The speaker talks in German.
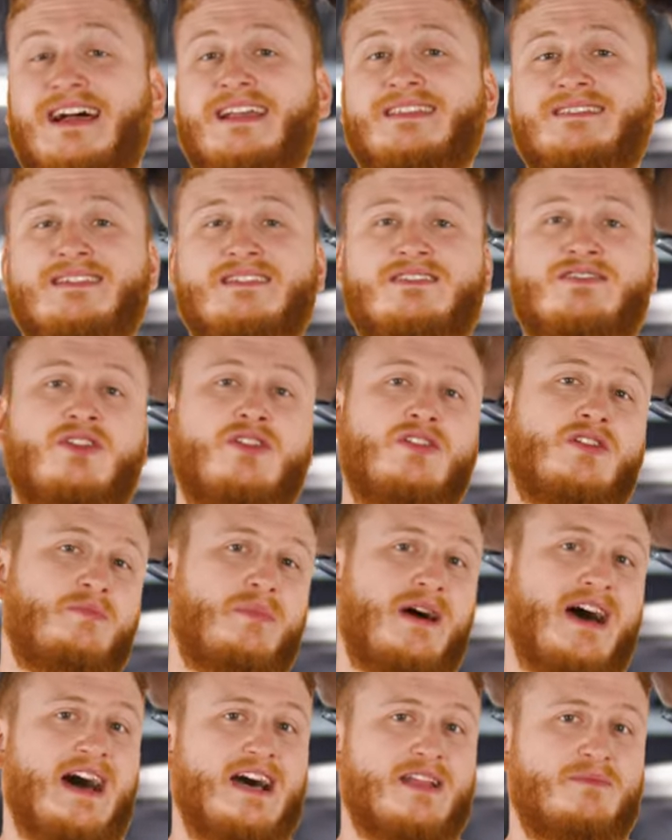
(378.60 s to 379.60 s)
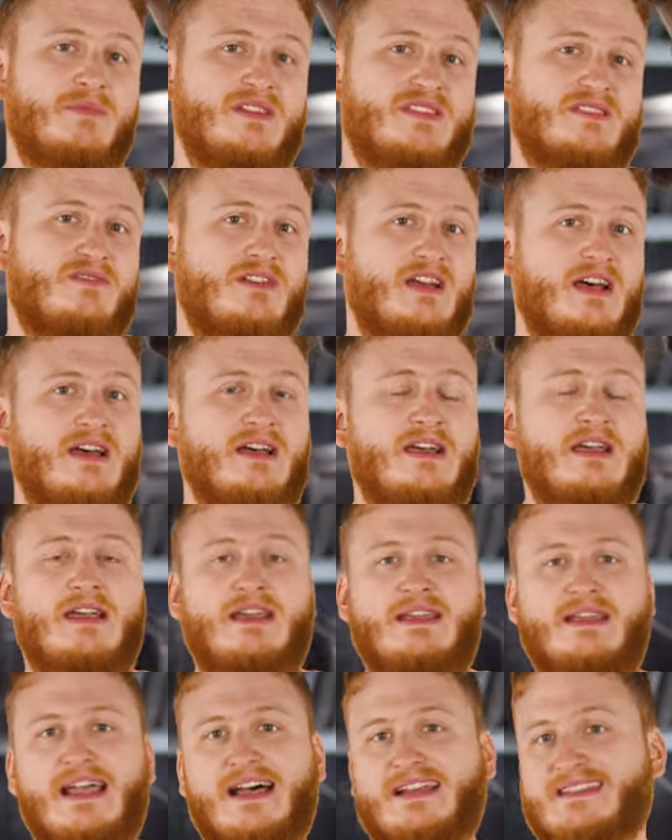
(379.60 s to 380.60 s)
Ganze ist noch gepaart mit so einer
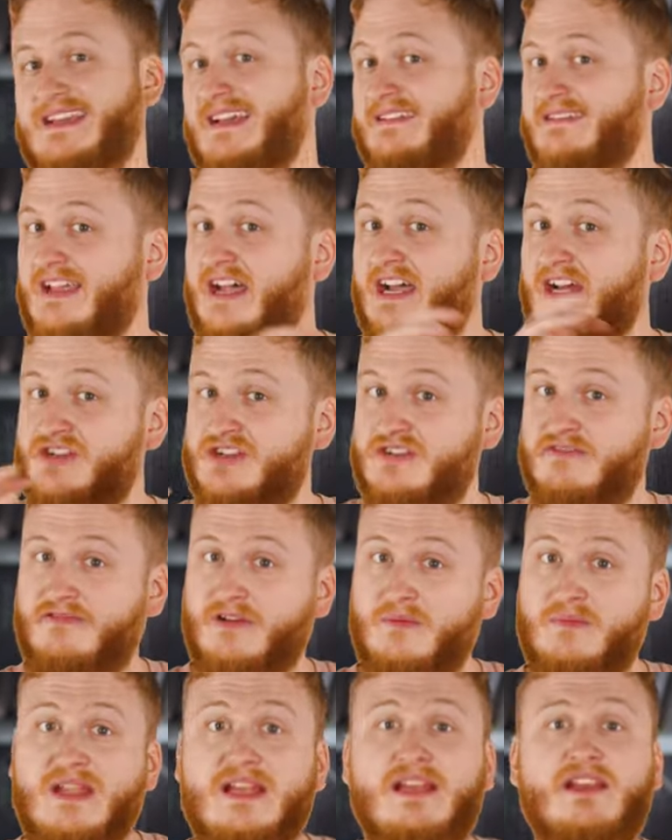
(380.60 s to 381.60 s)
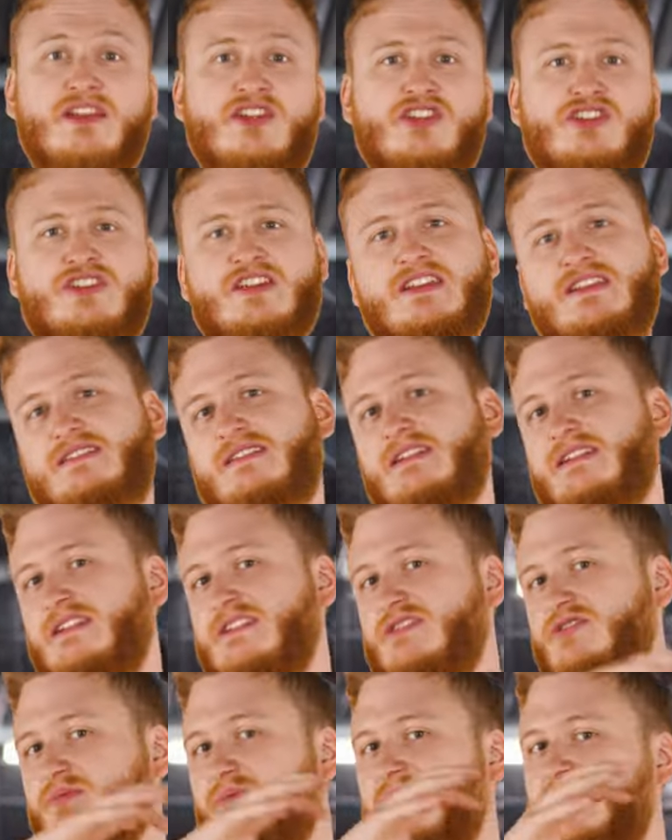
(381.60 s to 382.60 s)
ja, sehr tragischen Familiengeschichte,
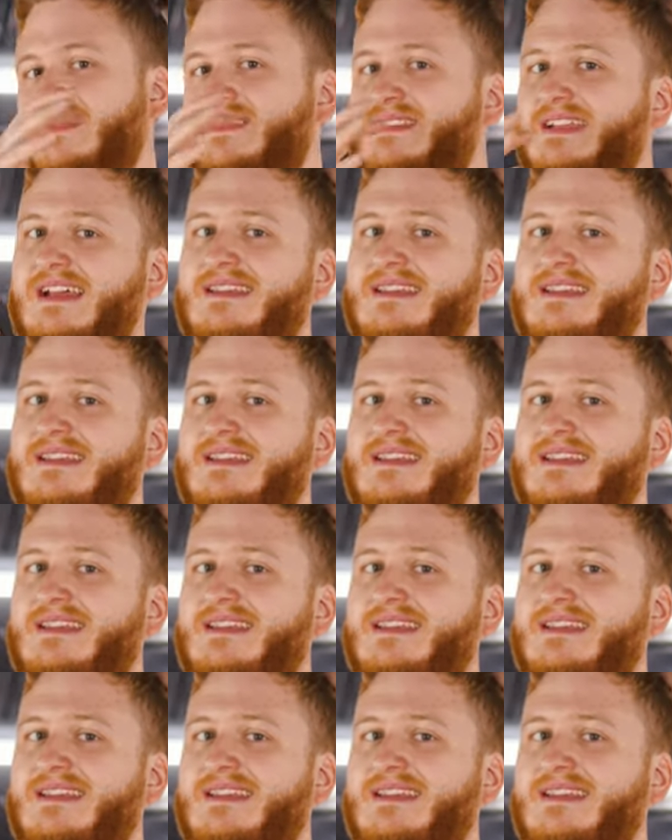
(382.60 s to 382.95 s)
die so über das